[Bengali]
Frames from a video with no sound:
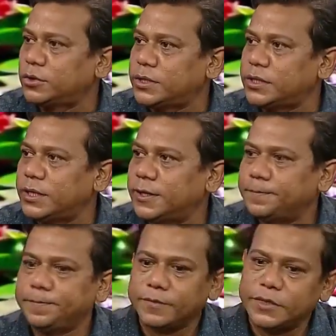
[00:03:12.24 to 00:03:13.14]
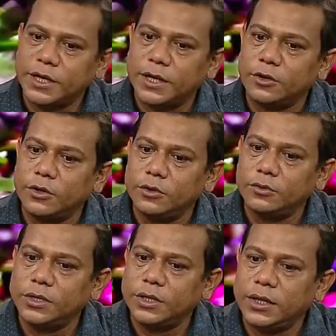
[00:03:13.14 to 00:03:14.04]
করতে চাই যে কারণে
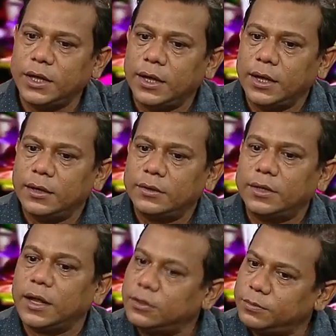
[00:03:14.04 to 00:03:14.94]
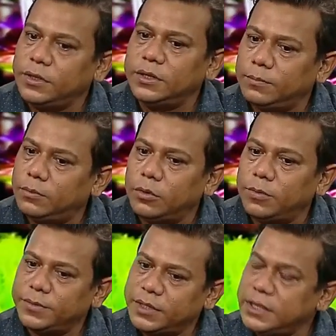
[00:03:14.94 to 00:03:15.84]
উনি একদম
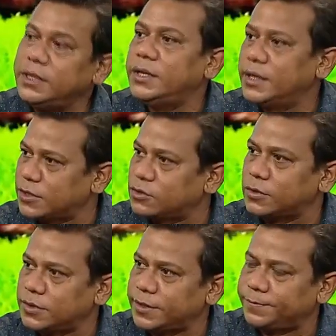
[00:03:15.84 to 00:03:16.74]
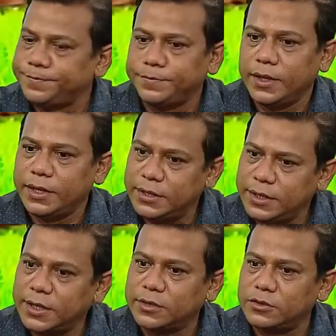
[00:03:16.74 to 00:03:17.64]
বলবো আমি তিন দিনই কাজ করেছেন তিন
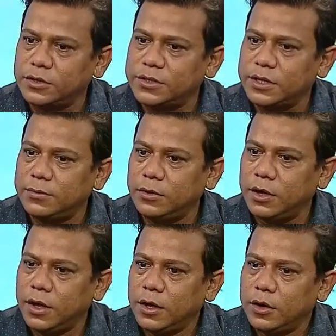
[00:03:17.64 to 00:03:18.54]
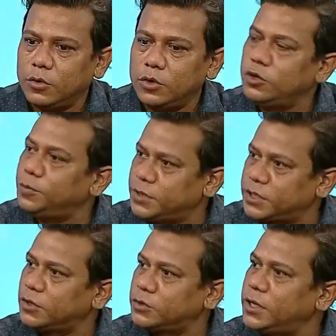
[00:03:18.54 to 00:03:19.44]
দিন কাজ করেছেন এবং উনি খুব
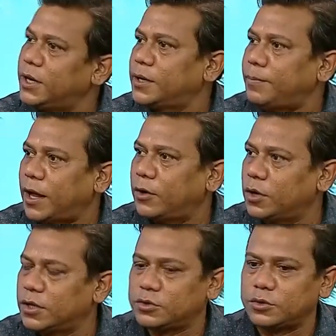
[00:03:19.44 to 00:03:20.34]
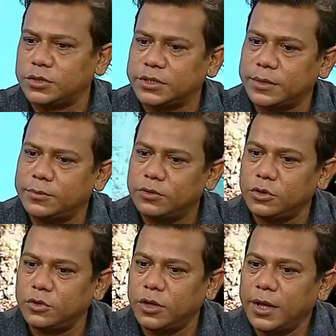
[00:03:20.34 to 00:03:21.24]
চেষ্টা করছিলেন একটা ভালো কাজ করতে চাই এবং
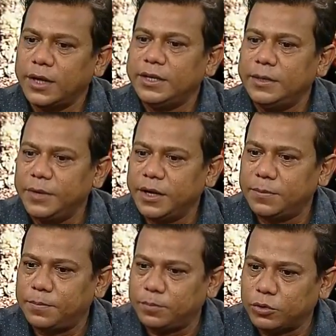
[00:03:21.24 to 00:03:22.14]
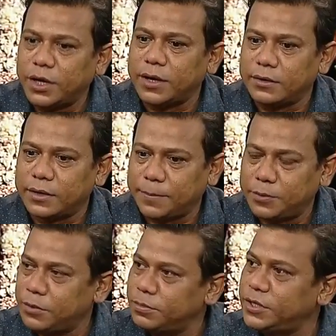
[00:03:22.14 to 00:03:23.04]
যখন টিমের প্রধান
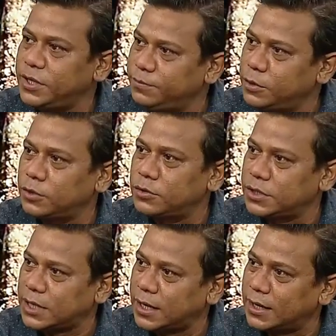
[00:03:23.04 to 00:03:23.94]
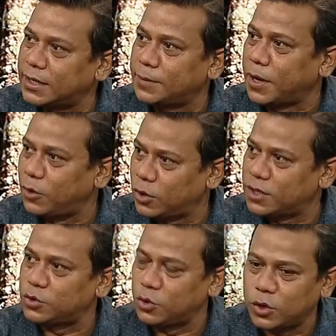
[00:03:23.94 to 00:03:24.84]
ক্যাপ্টেন অফ দ্য শিপ যখন চান একটা ভালো
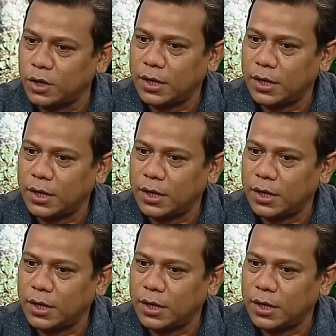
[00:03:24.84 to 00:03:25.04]
কাজ হোক